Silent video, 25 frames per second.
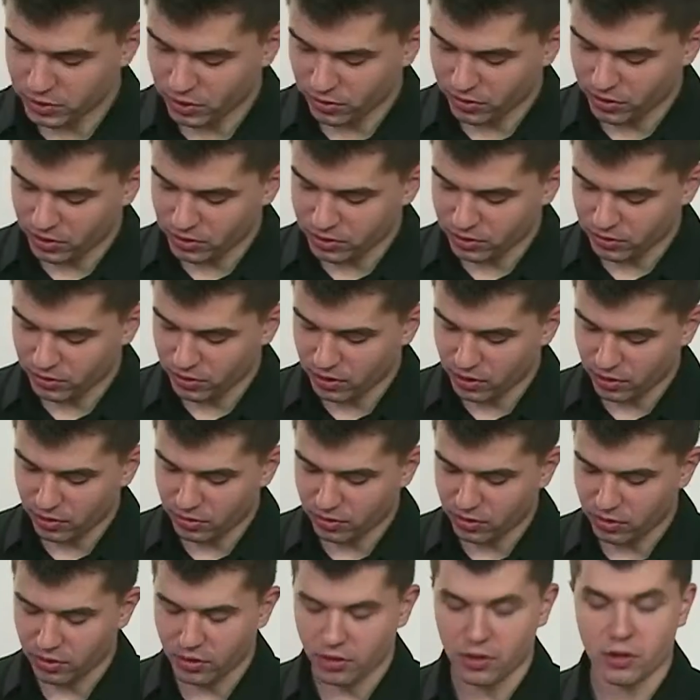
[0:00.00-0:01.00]
Przeznaczony
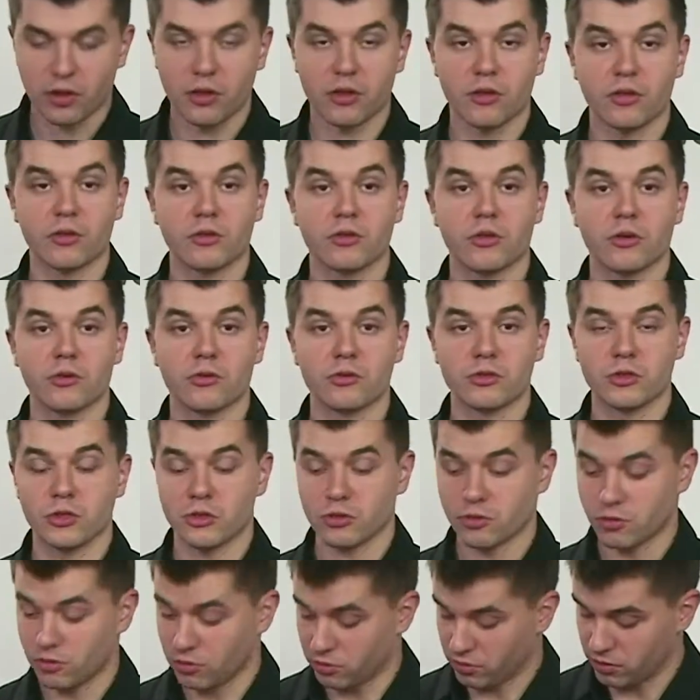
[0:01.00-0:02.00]
jest y, do
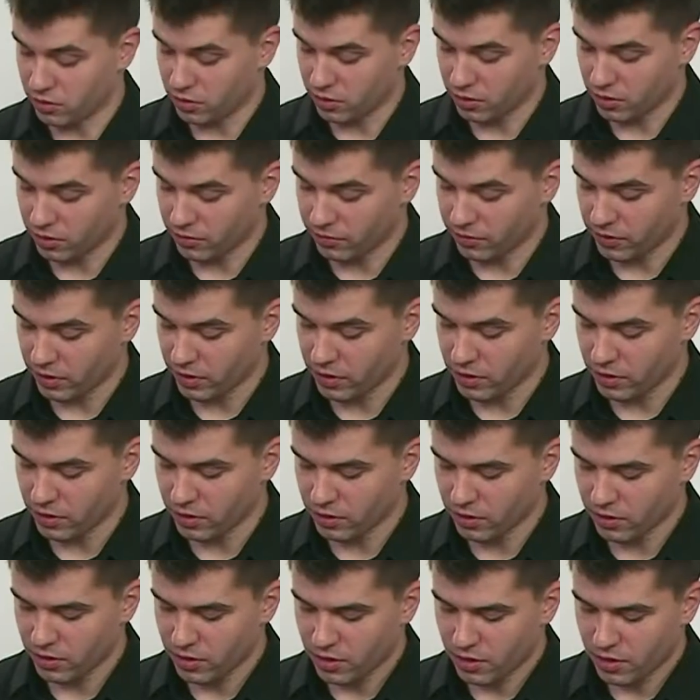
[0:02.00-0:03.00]
użytku
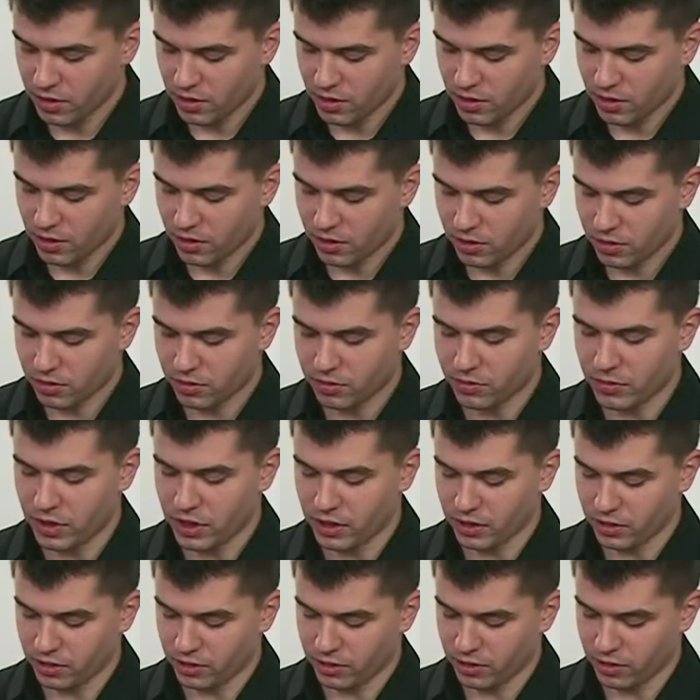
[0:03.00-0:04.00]
drogowego.
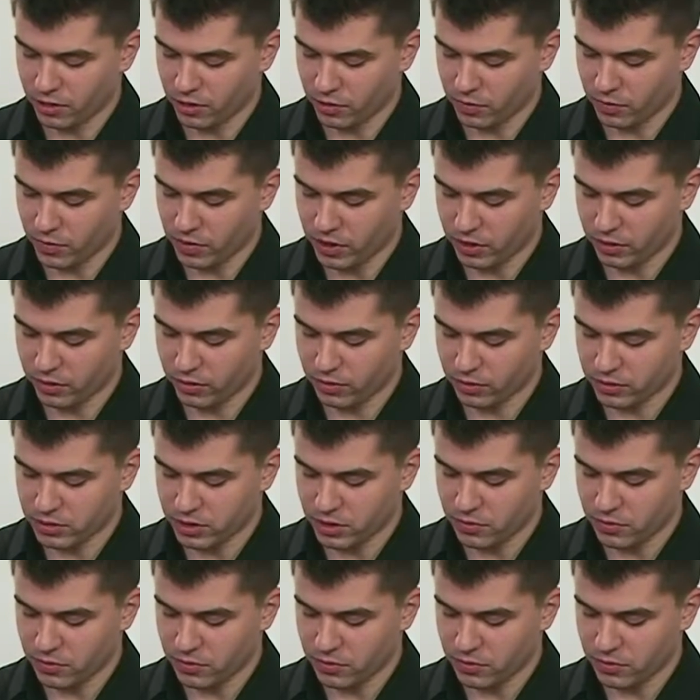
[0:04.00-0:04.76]
Smar y, bardzo